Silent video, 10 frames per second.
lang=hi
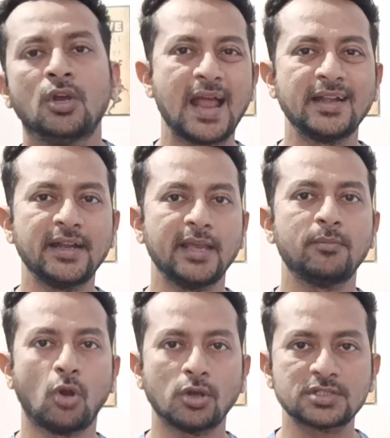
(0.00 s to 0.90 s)
एंड
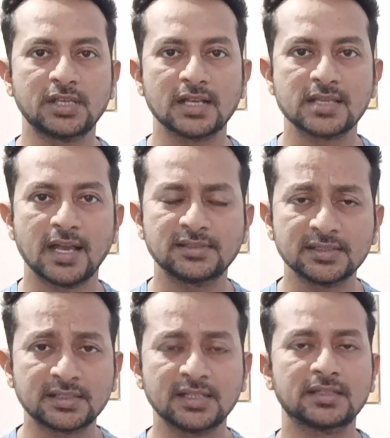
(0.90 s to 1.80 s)
नेम लॉन्च किया जाए
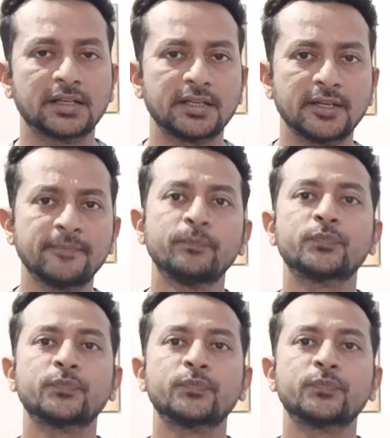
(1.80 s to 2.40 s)
जिसके ज़रिए